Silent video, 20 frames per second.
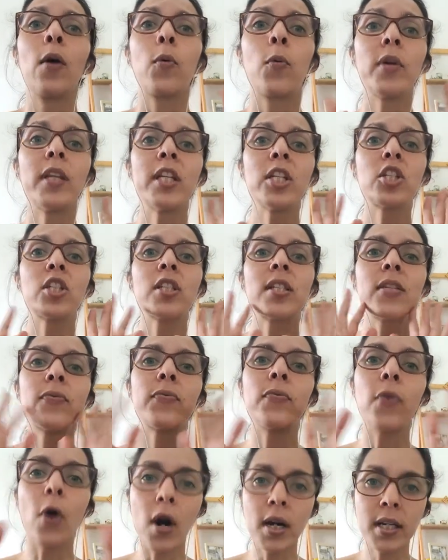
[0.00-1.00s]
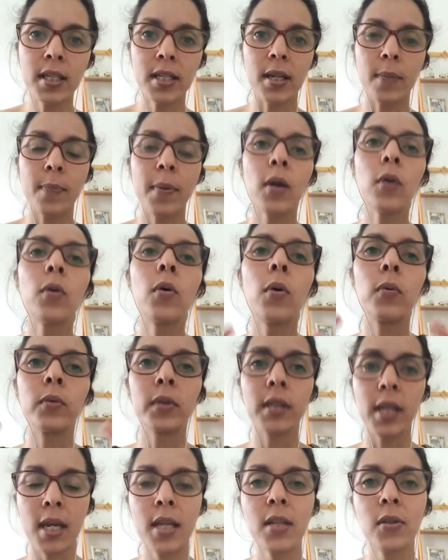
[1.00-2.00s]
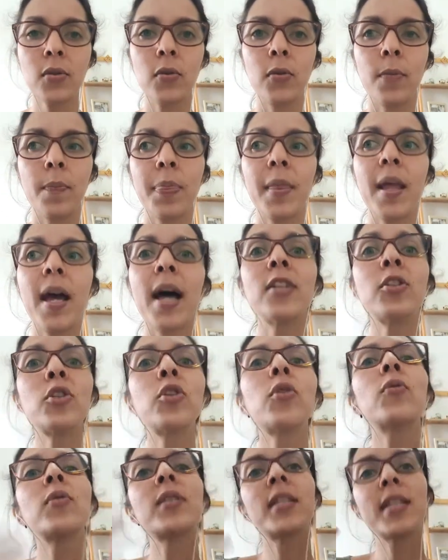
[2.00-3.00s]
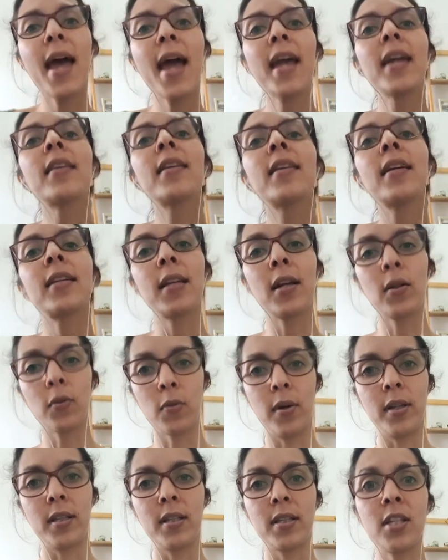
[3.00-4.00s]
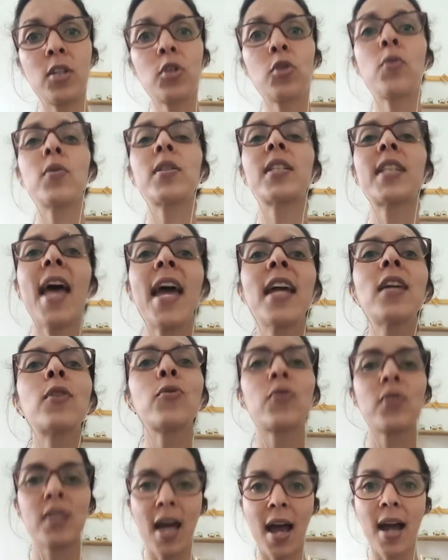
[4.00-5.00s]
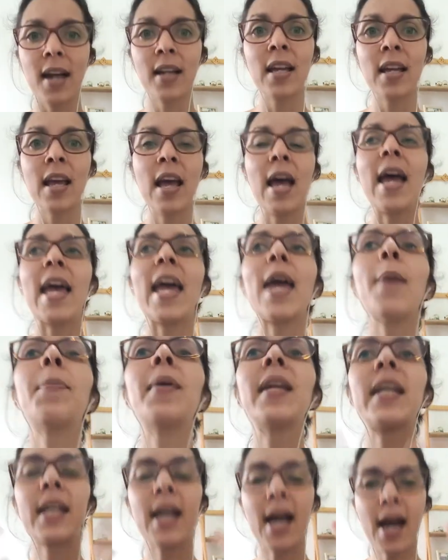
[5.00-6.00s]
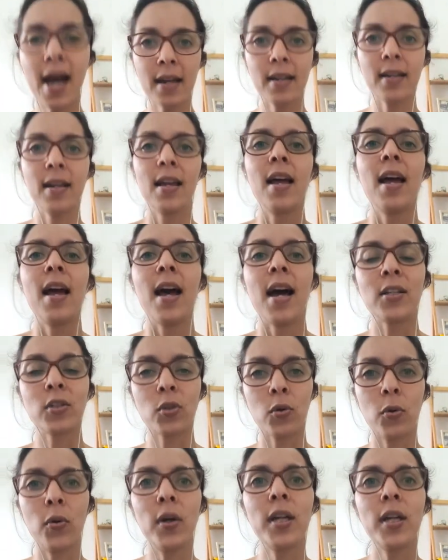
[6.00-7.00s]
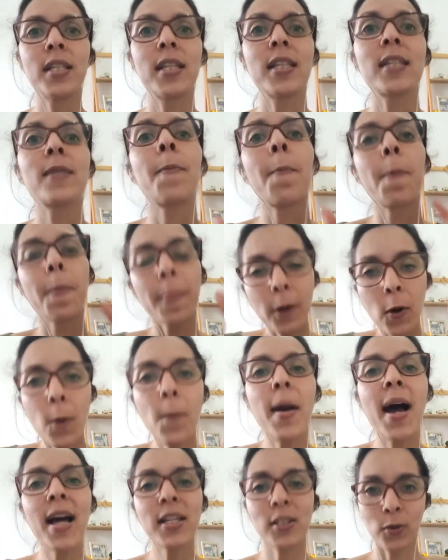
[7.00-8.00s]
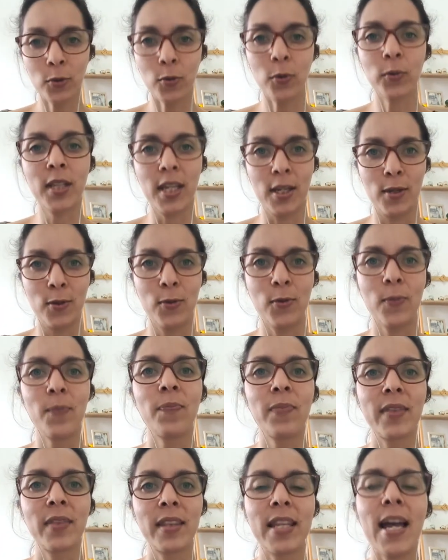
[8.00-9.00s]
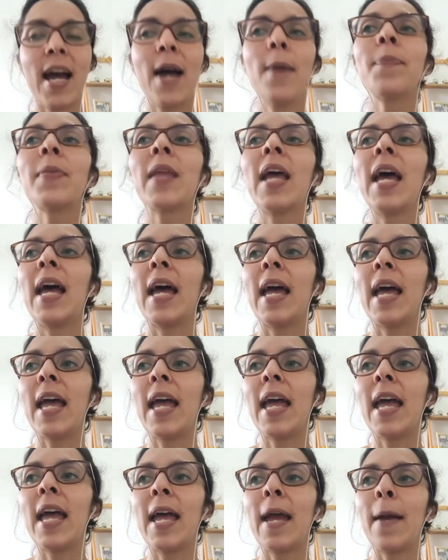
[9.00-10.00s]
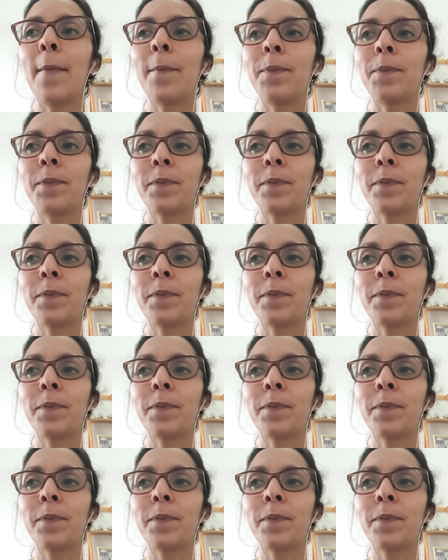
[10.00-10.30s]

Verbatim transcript: quando a gente se força pelo contexto, a gente consegue entender coisas, a gente consegue usar, replicar as coisas com base no contexto, tá? É,